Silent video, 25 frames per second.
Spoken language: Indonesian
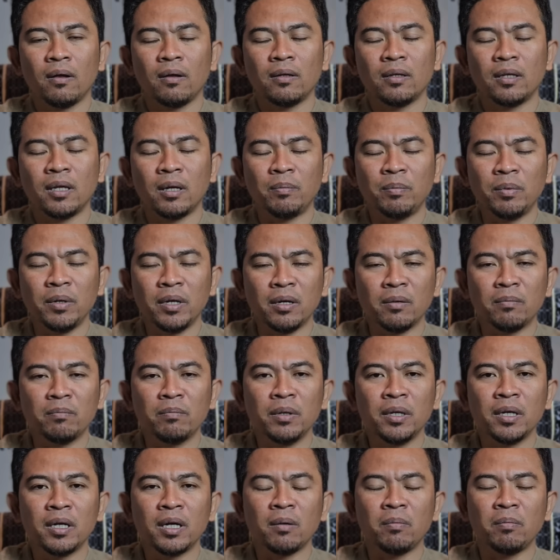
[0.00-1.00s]
Tapi
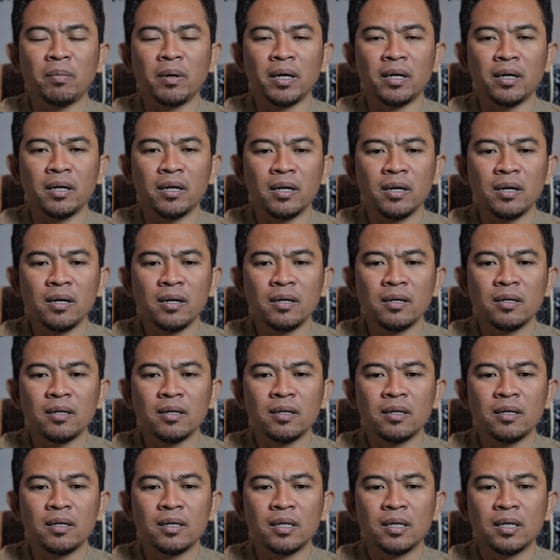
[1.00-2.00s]
lebih kepada
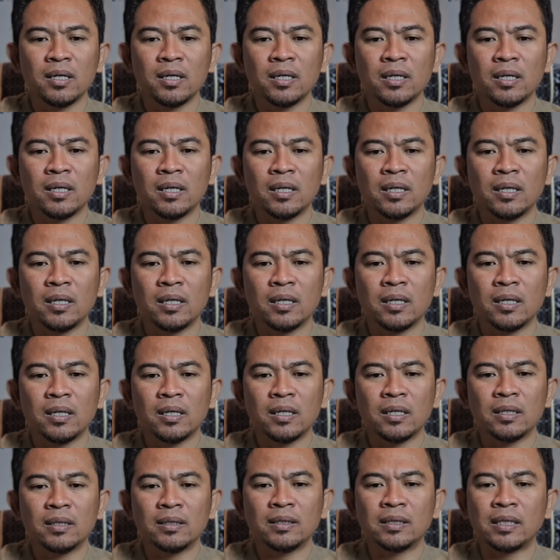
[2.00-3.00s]

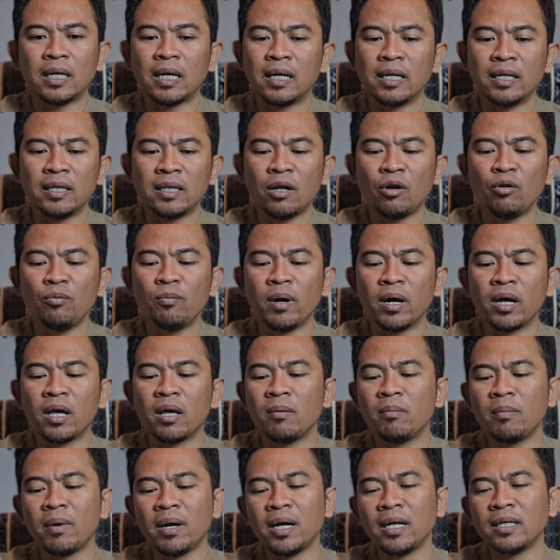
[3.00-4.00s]
cari tahu
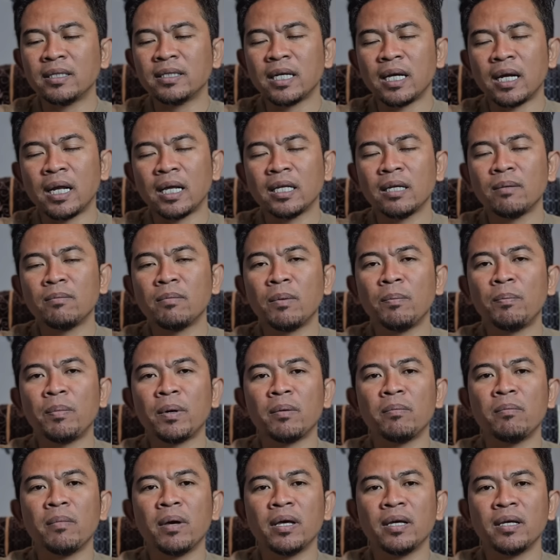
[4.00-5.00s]
bagaimana caranya
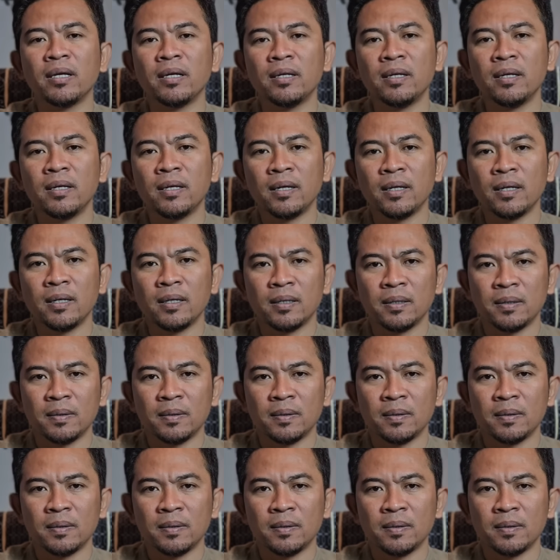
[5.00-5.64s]
memperbaiki diri.